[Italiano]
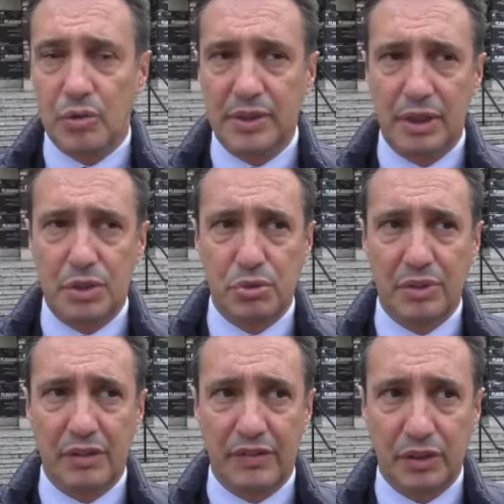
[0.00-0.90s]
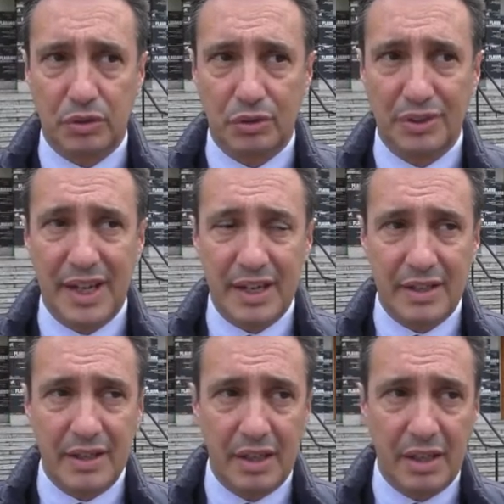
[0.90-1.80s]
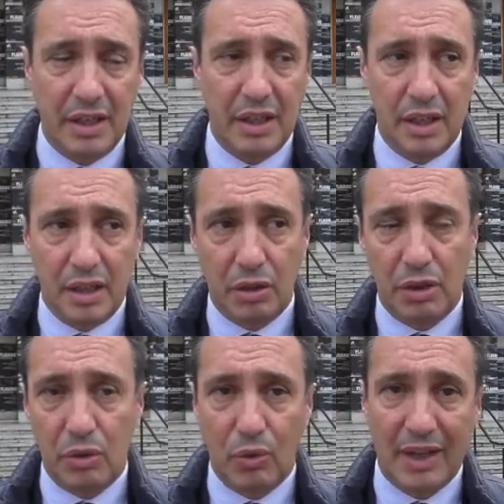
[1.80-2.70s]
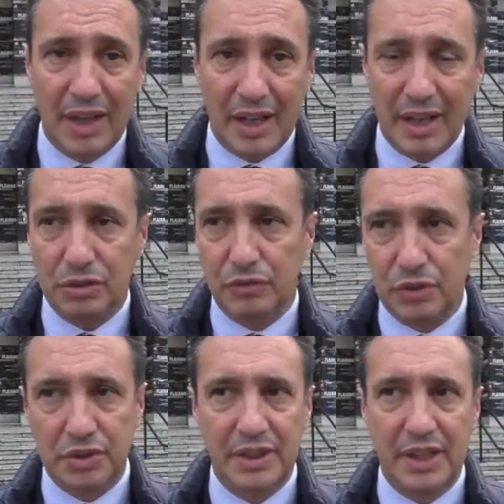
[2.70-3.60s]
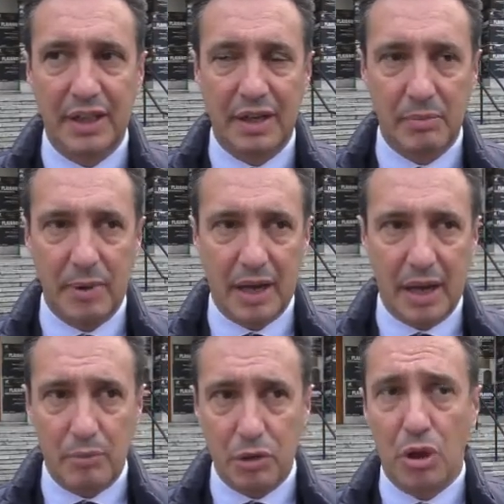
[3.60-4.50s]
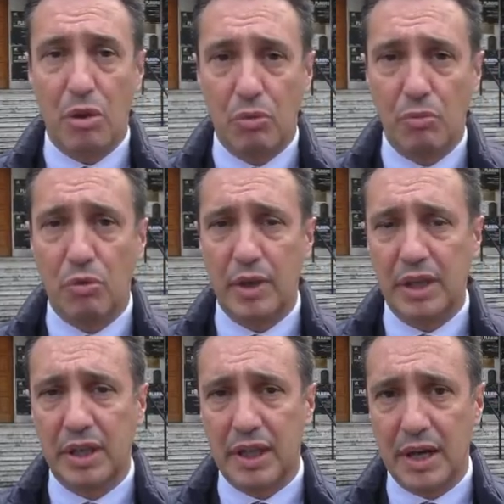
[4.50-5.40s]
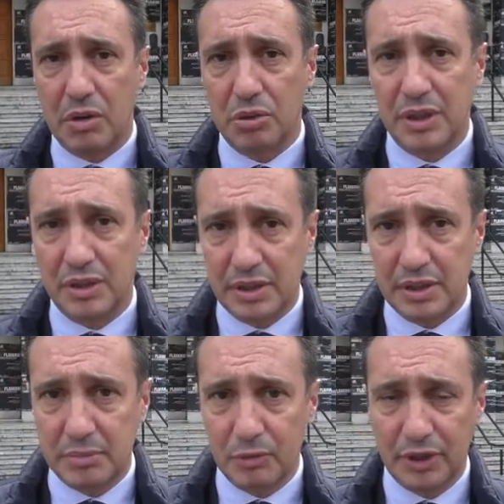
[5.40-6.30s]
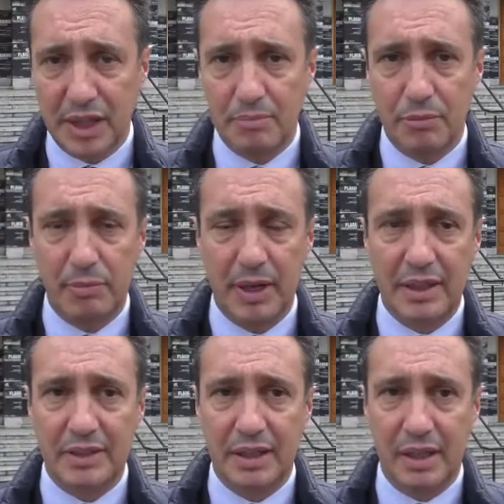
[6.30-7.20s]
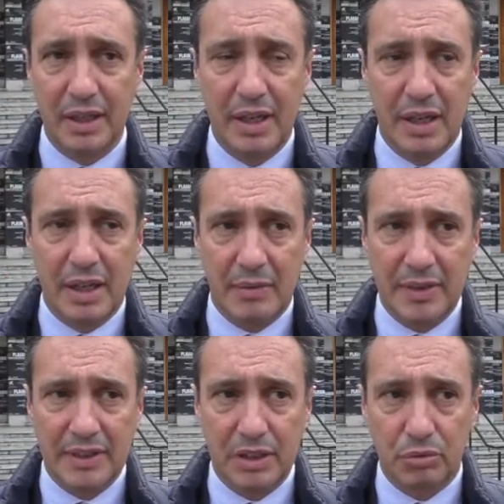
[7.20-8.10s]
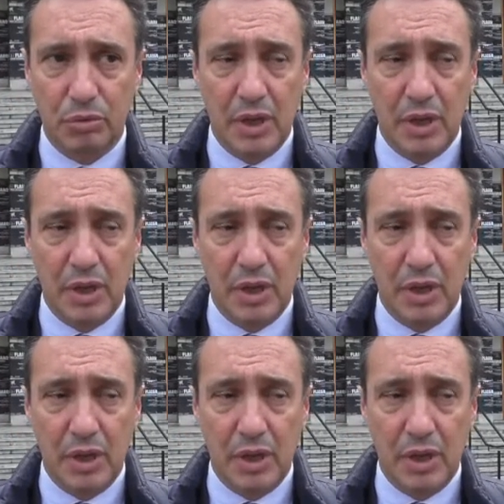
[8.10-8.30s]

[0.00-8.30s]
Questa giunta ha fatto danni, eh, in qualche caso forse irreparabili, che comunque richiederanno tantissimo tempo per essere rimessa su.